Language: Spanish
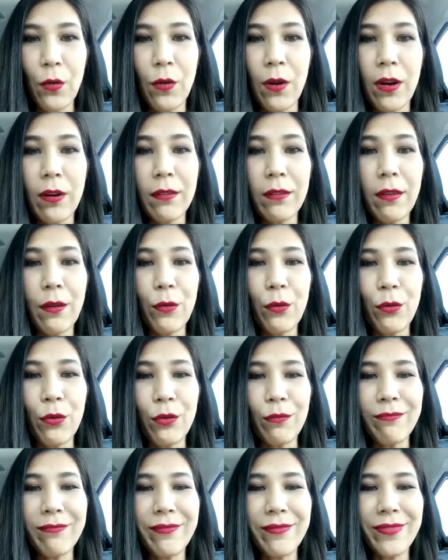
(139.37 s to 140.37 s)
lugar
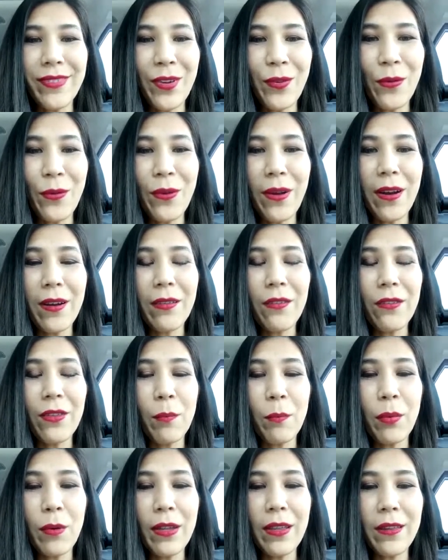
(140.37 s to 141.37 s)
seguro, un lugar
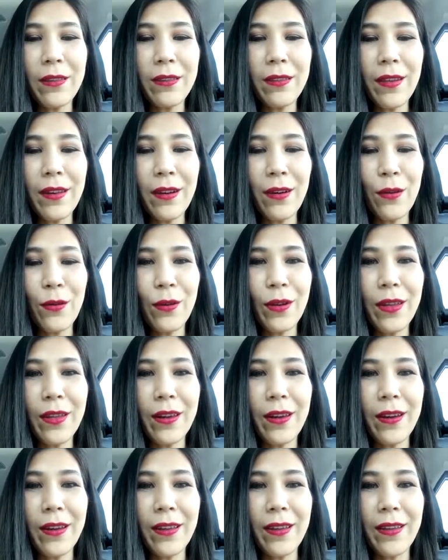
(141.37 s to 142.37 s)
donde puedes ser lo
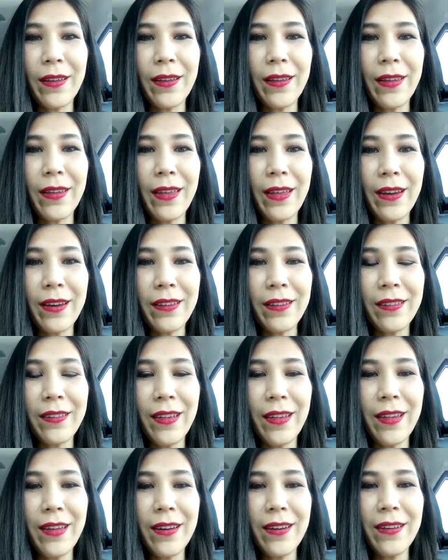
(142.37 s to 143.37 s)
que quieres
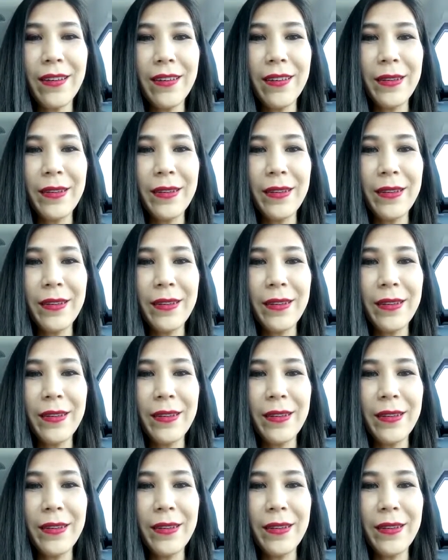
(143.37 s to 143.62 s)
ser,